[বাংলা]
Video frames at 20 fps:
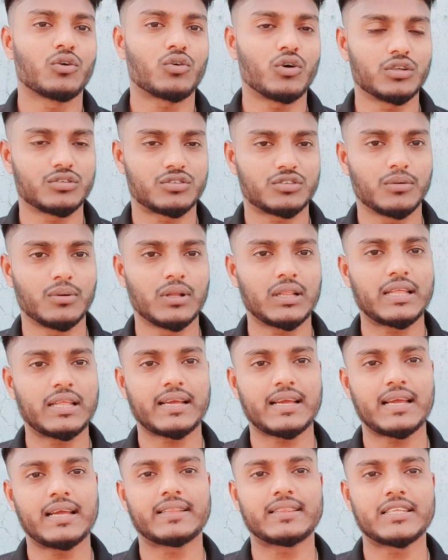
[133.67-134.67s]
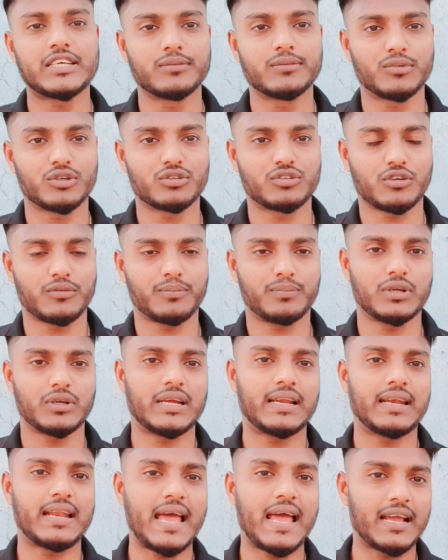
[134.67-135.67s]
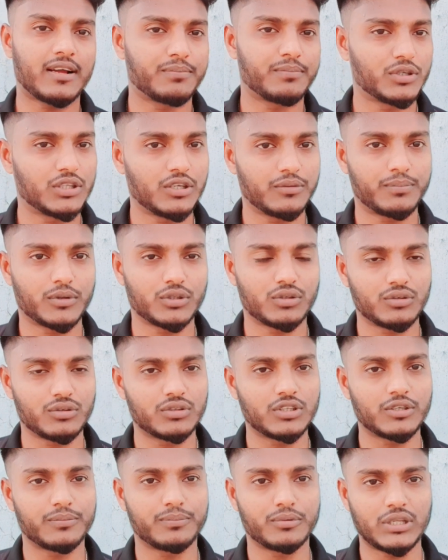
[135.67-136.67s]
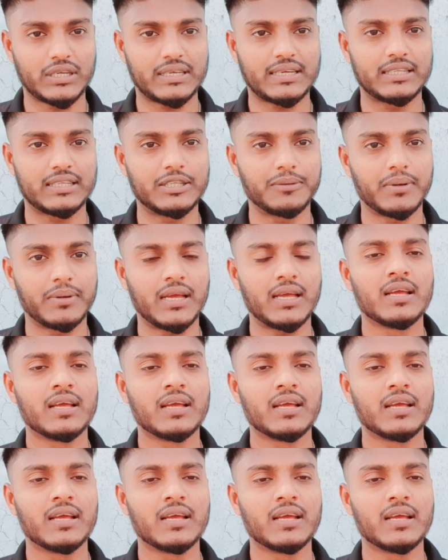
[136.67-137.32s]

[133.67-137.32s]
কনস্টেবল থেকে তিন বছর পরে নায়ক পদে পদোন্নতি পরীক্ষা দিবে